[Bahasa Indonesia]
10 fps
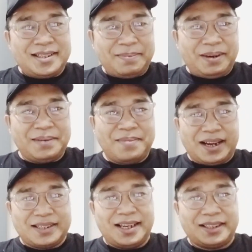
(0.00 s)
saya berterima
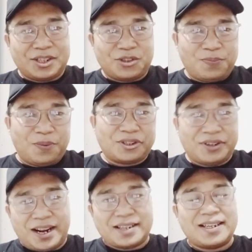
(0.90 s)
kasih atas support
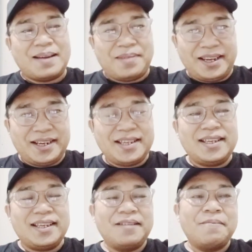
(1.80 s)
saudara selama ini
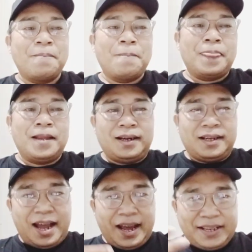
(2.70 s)
ya.
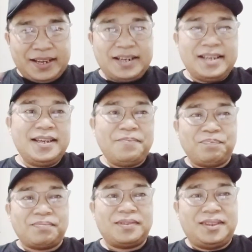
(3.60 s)
Hari ini
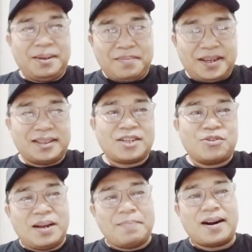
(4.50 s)
tim kita
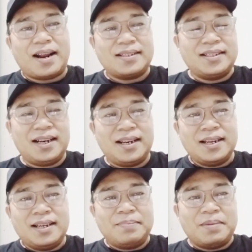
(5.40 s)
sudah berhasil
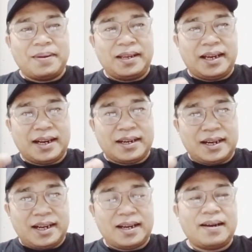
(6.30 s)
memberikan
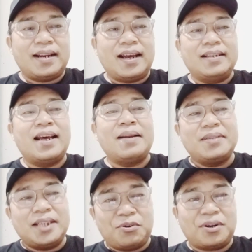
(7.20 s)
uh, dan
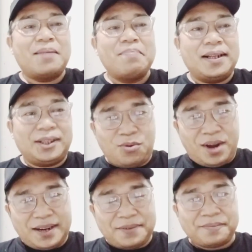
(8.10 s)
menyalurkan
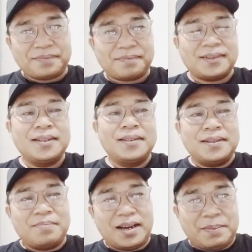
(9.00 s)
bantuan
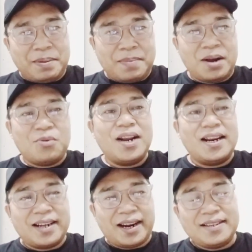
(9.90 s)
bagi
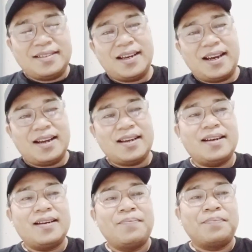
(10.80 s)
pembangunan gereja